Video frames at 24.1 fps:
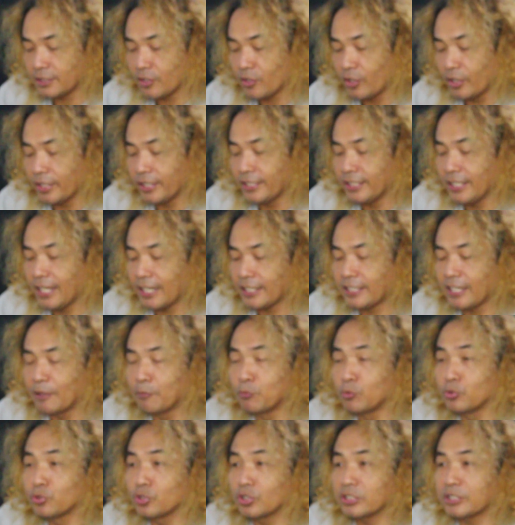kok ini ada
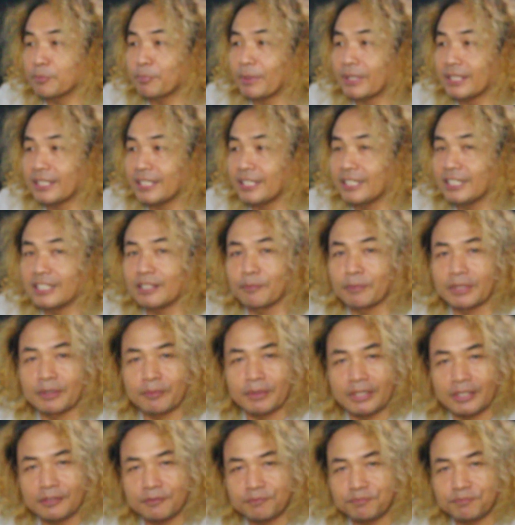muncul seperti ini teman-teman